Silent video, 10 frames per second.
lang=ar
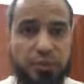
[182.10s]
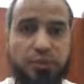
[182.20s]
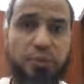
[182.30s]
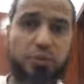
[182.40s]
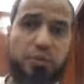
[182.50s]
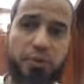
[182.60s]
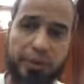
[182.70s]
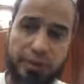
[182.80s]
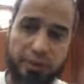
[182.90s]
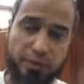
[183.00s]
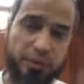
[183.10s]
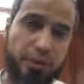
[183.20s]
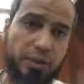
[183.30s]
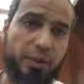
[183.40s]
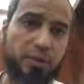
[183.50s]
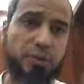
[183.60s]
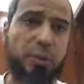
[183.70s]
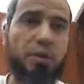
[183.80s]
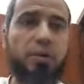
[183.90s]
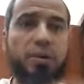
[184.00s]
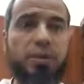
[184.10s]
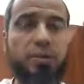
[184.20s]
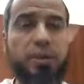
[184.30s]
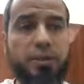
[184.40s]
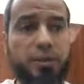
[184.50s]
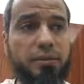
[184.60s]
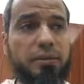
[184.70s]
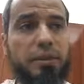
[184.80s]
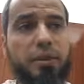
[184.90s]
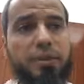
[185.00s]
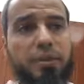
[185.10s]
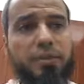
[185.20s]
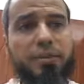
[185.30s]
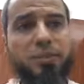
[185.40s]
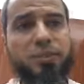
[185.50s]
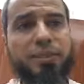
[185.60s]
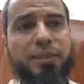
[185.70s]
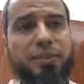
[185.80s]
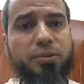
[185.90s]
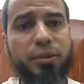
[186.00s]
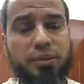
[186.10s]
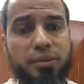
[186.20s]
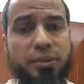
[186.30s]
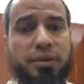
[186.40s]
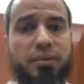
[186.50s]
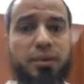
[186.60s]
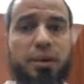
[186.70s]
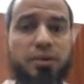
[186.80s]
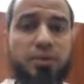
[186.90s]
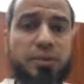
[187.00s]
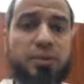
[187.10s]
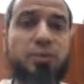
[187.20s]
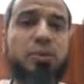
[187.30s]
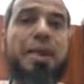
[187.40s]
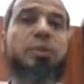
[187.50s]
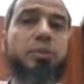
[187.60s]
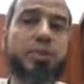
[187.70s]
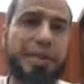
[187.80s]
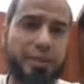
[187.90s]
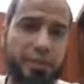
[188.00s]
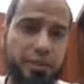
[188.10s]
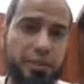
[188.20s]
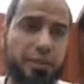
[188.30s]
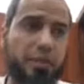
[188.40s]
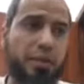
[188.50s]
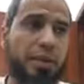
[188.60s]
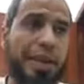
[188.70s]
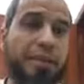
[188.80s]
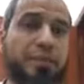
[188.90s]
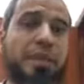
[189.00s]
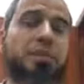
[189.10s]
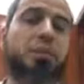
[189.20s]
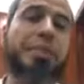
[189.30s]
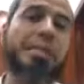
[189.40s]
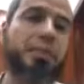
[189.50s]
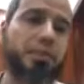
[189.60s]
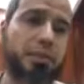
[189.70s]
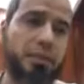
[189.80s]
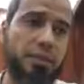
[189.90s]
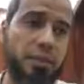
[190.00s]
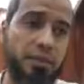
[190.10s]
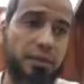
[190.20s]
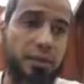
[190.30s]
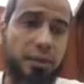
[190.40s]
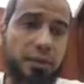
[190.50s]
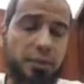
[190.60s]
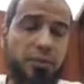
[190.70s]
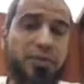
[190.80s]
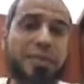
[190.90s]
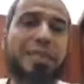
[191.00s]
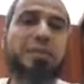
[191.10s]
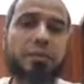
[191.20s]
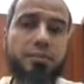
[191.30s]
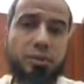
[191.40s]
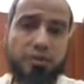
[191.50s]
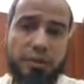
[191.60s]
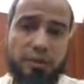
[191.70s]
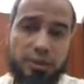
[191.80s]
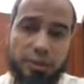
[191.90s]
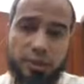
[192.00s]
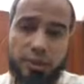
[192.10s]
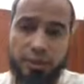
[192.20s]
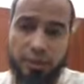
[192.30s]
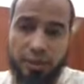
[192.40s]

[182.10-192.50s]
المفروض يكون كوهيرنت وان لو هو انكوهيرنت يبقى بنقول مثلا انكوهيرنت او او في لوز اسوسيشنز كان في اسوسيشنز اصلا وفي سيستمز اوف اسوسيشن